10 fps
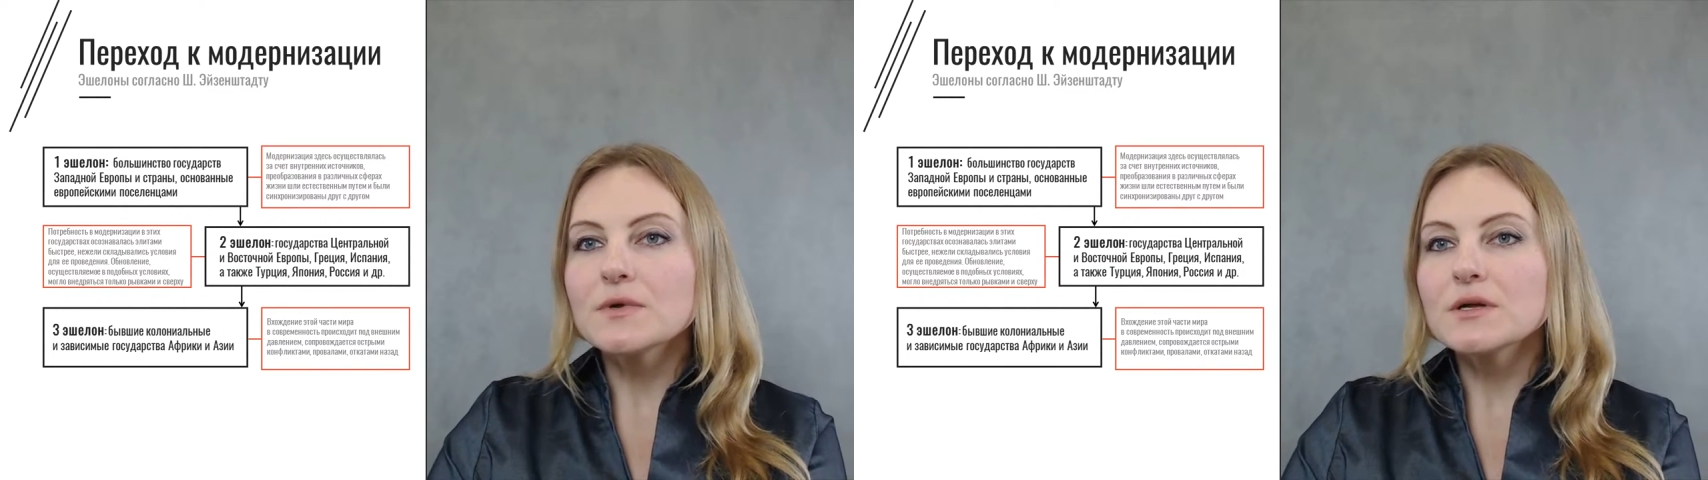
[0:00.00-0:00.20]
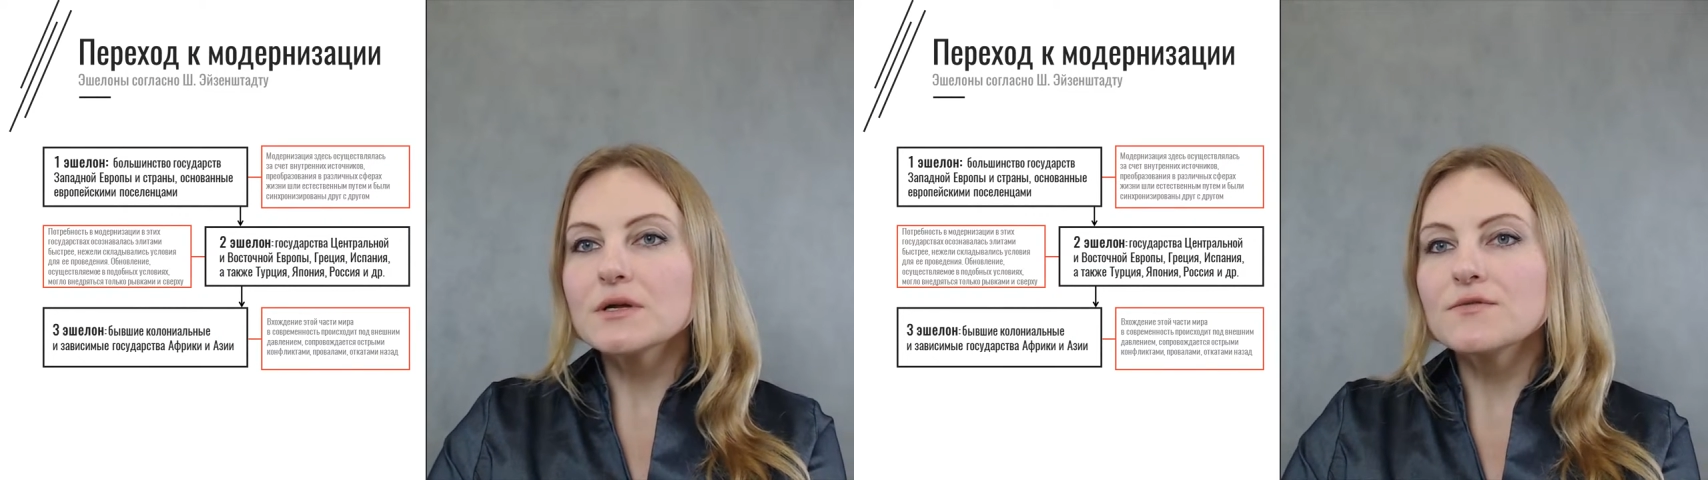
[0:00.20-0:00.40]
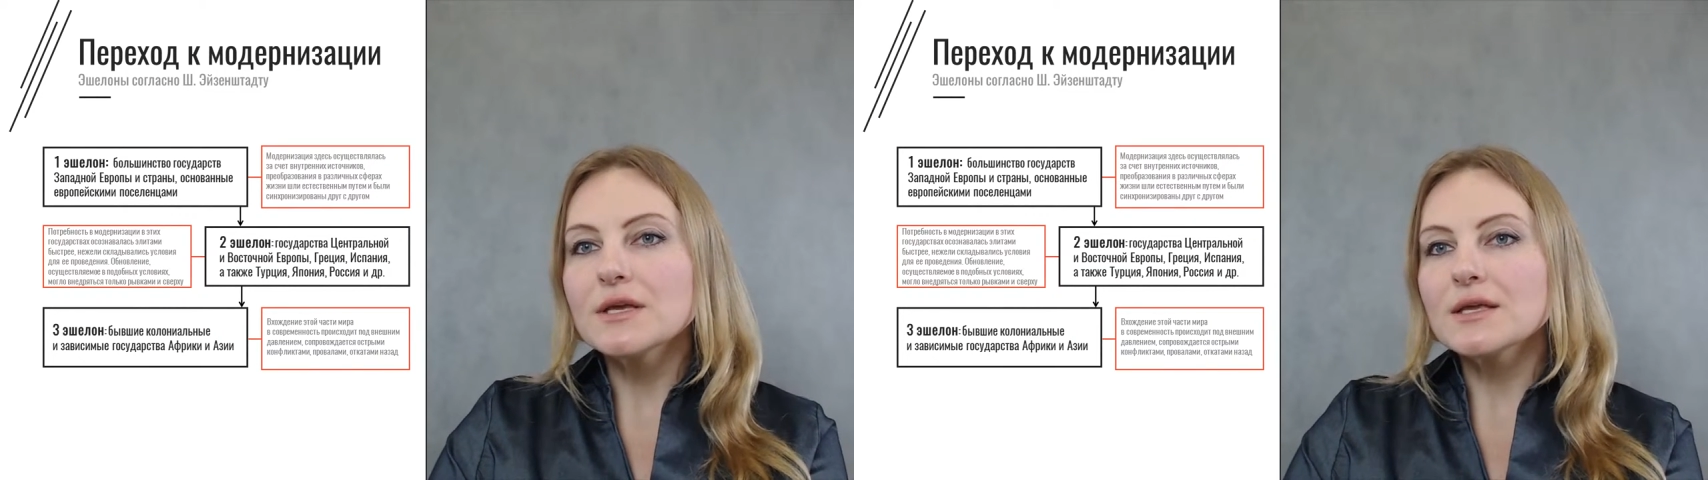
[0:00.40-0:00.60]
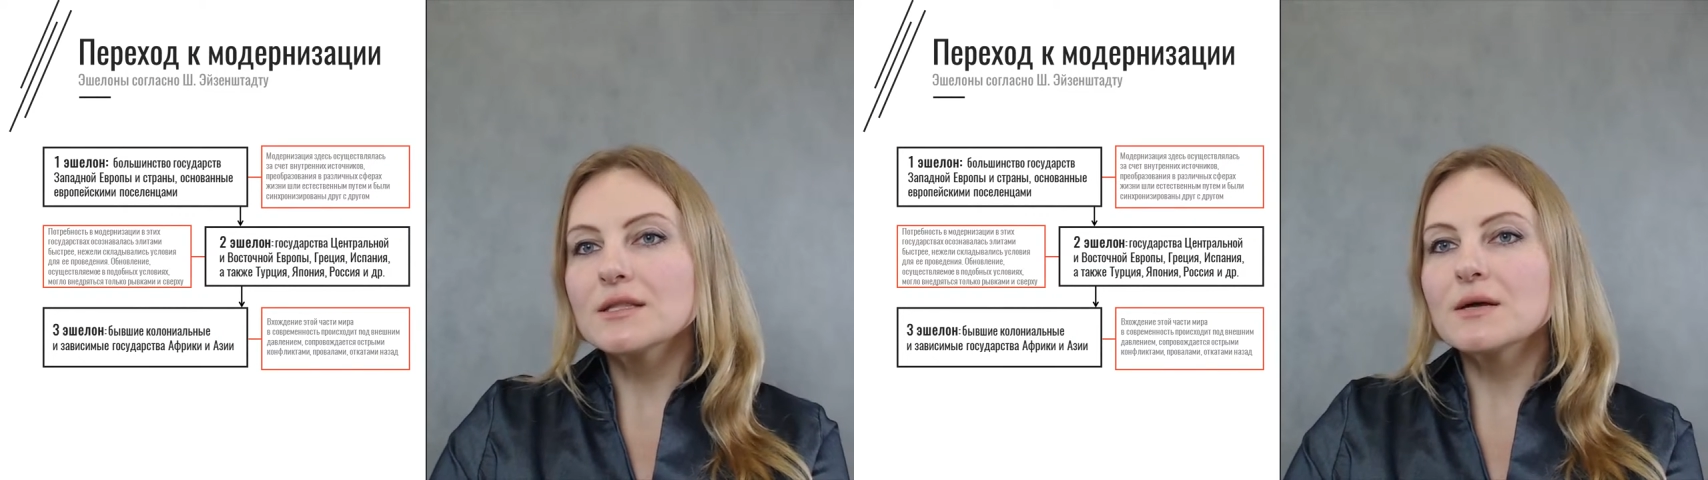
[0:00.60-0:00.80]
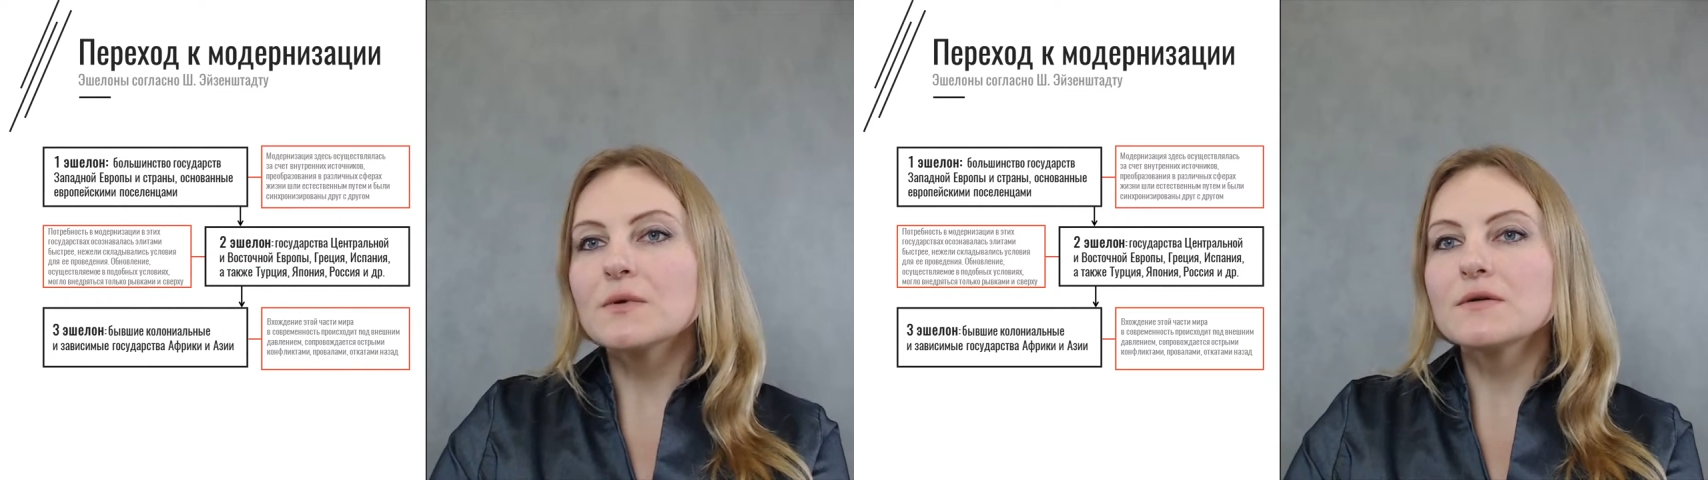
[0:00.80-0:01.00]
э, веке
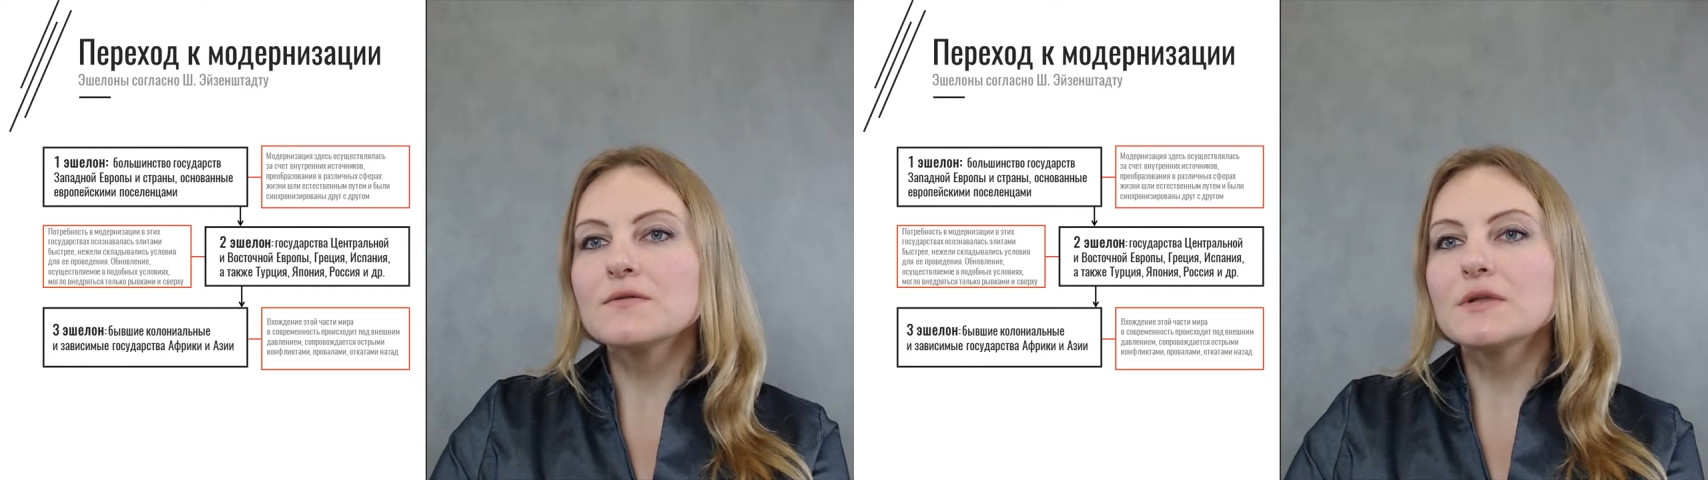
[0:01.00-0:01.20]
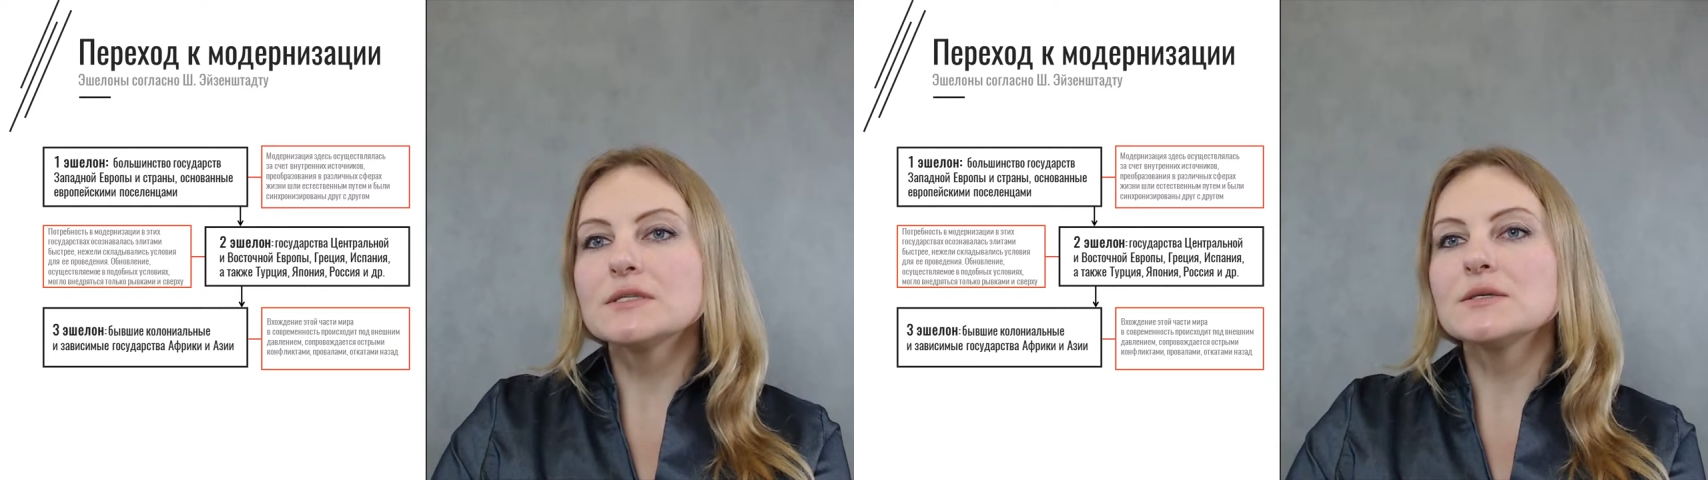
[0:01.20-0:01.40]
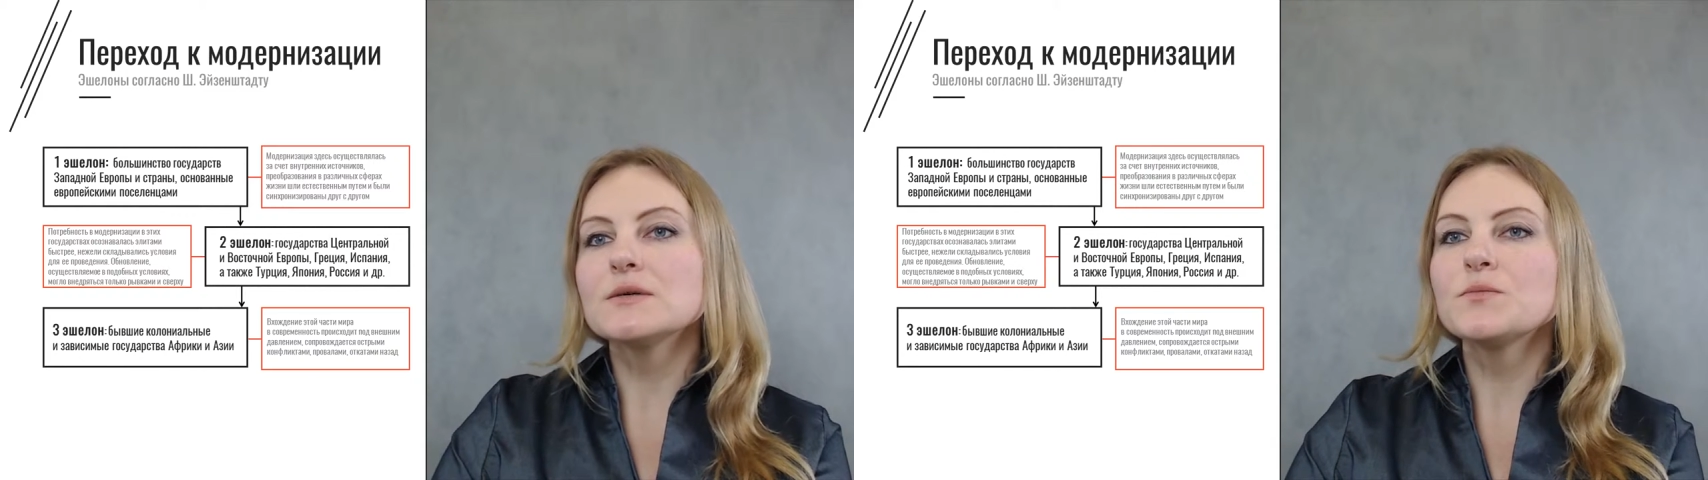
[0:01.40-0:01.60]
добавились